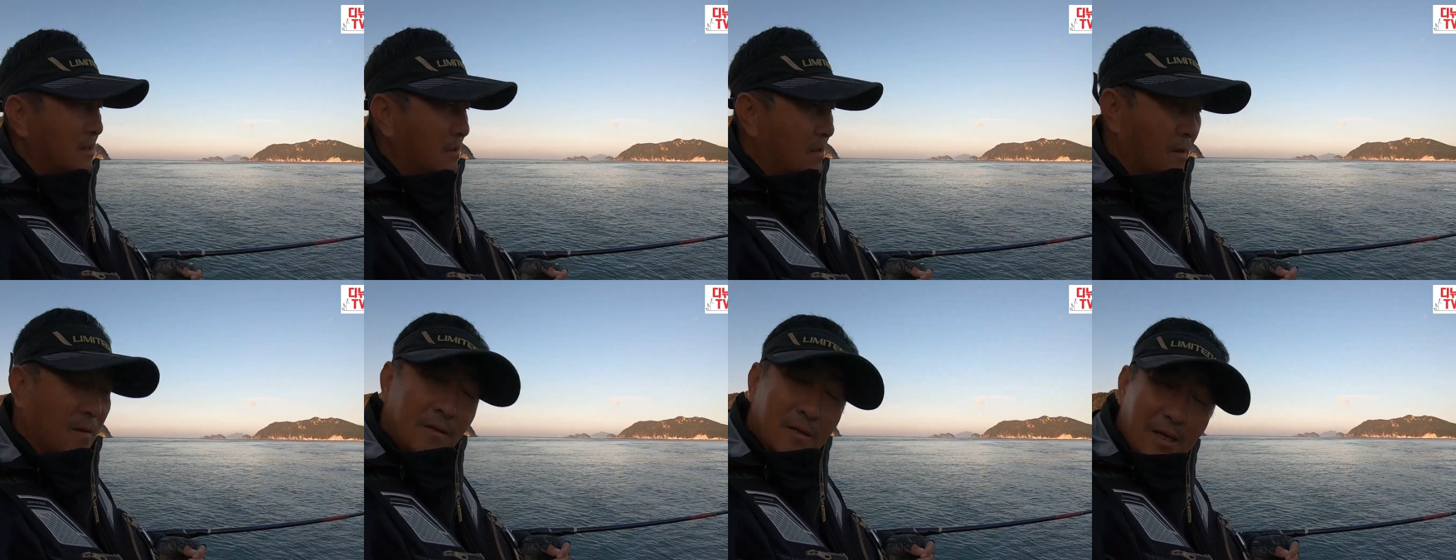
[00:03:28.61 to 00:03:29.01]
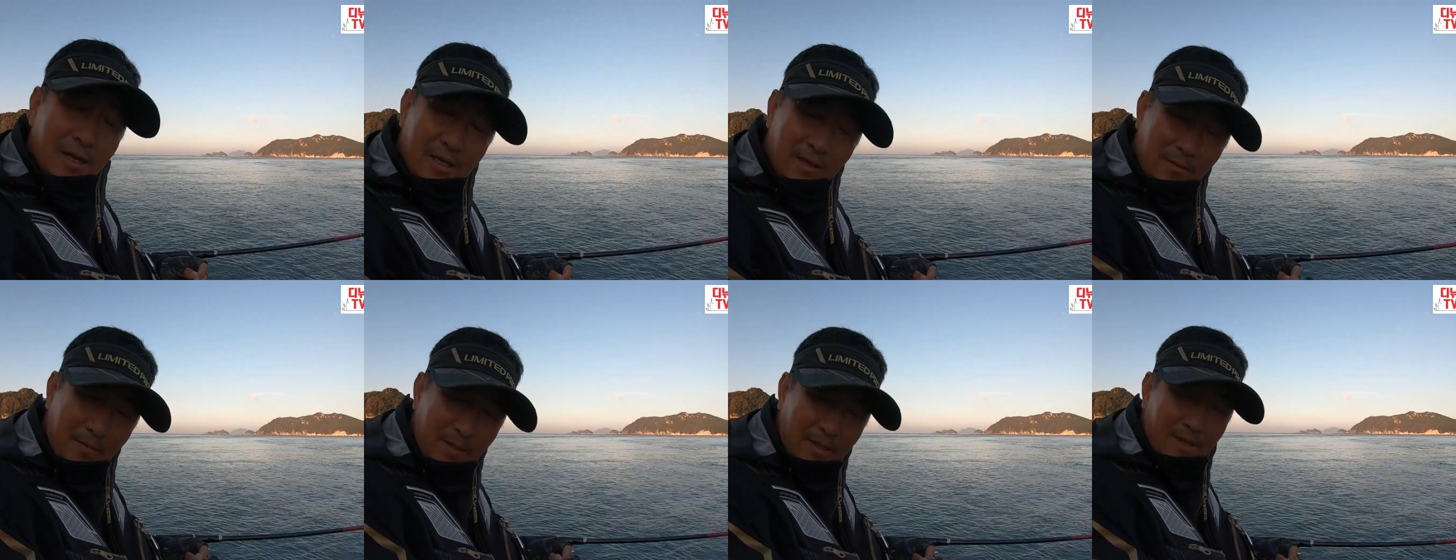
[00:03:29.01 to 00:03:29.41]

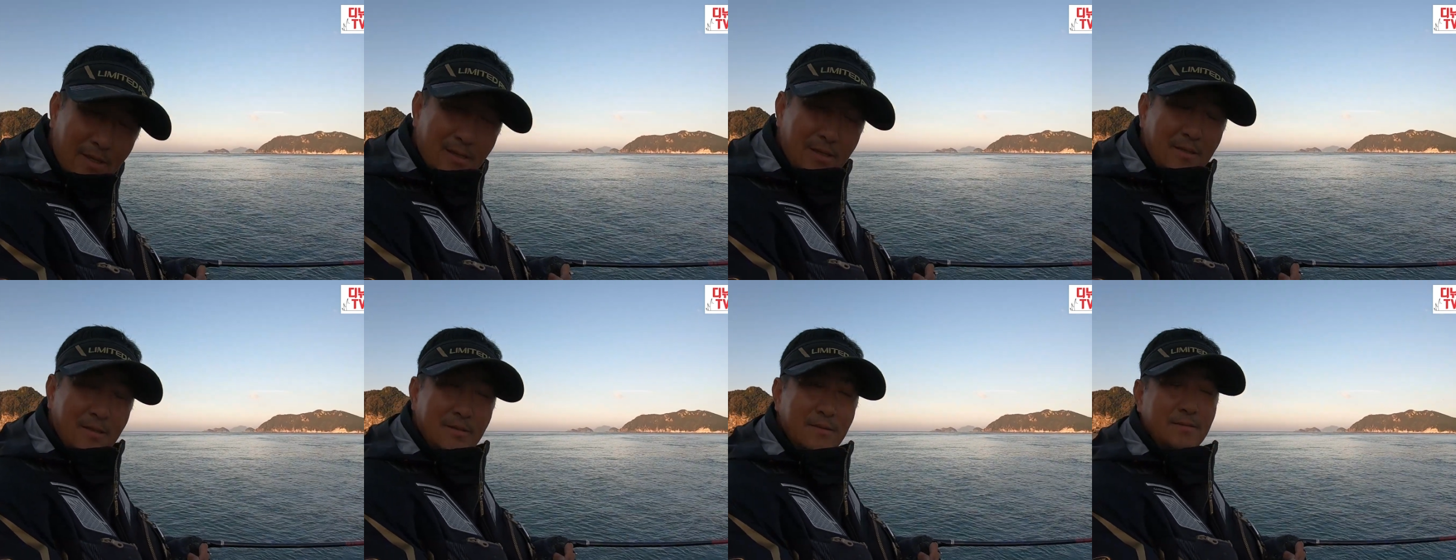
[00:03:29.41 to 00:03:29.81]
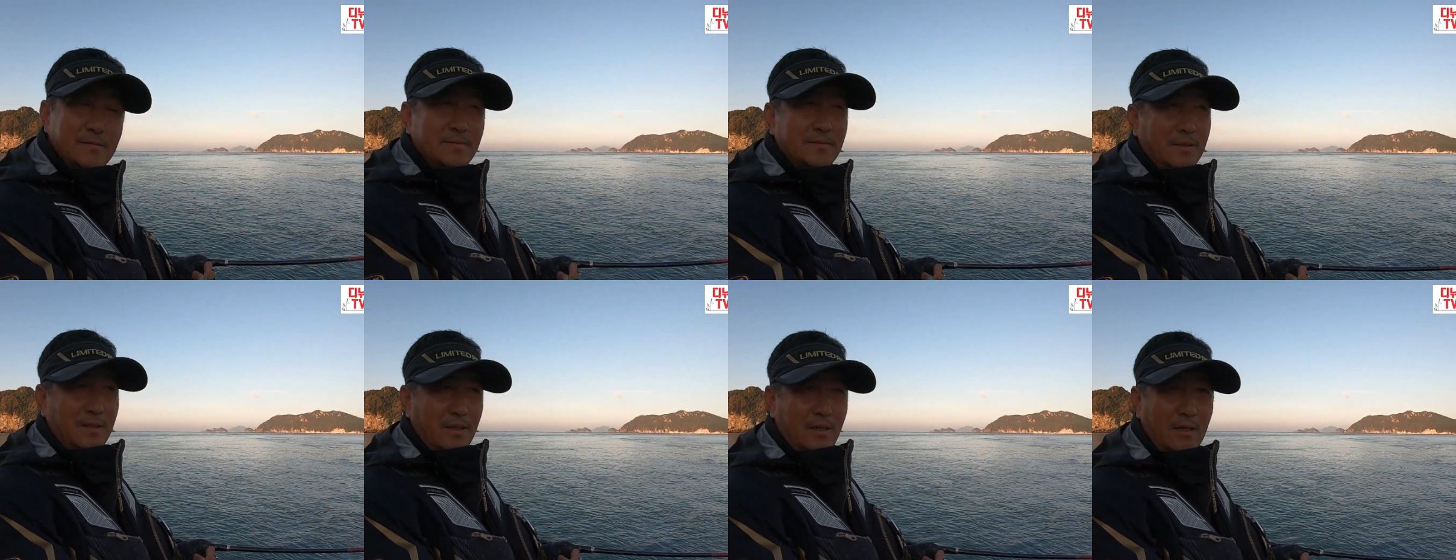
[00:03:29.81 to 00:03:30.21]
경단입니다. 아,
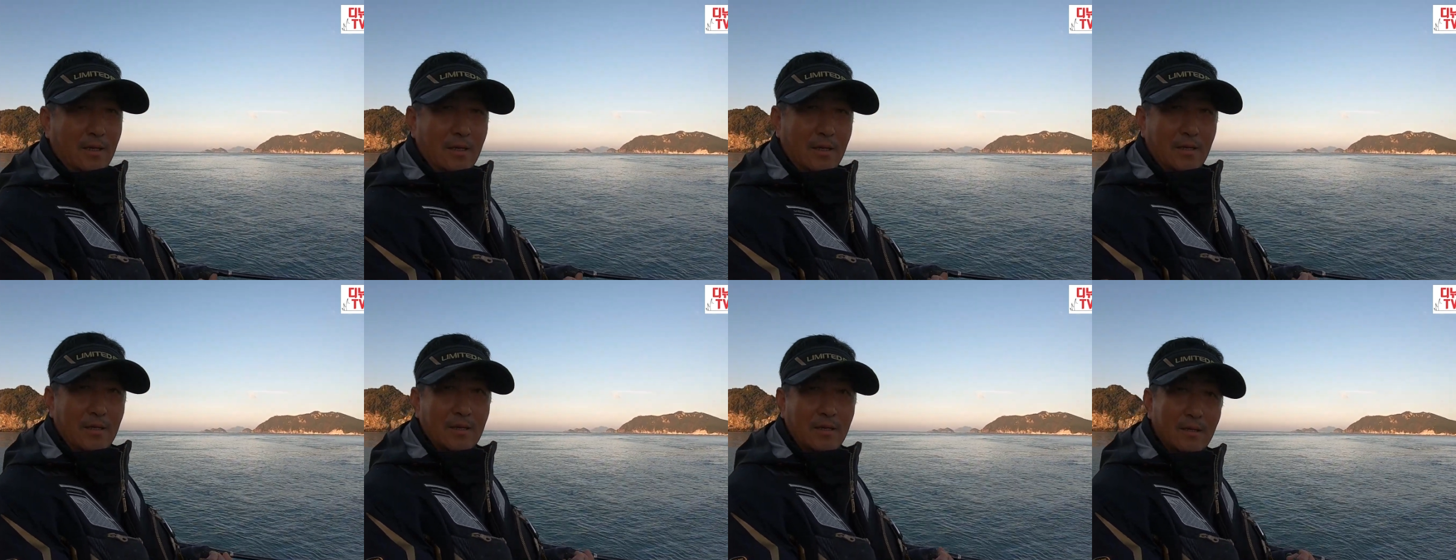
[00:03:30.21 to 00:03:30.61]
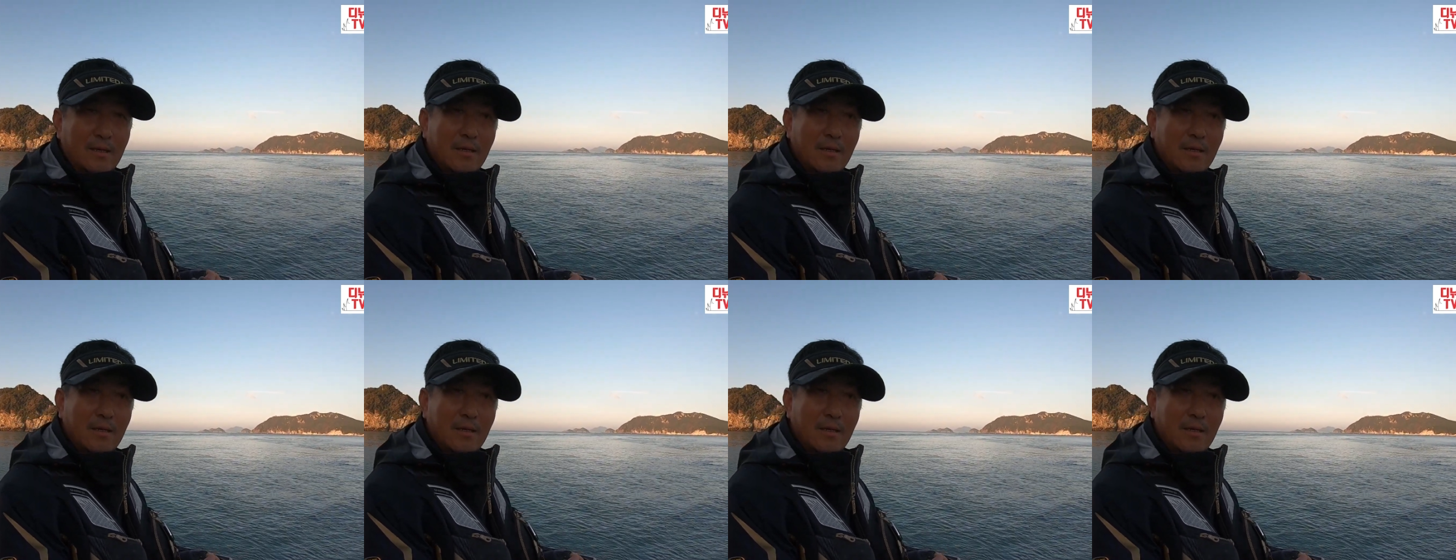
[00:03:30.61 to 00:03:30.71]
경단입니까?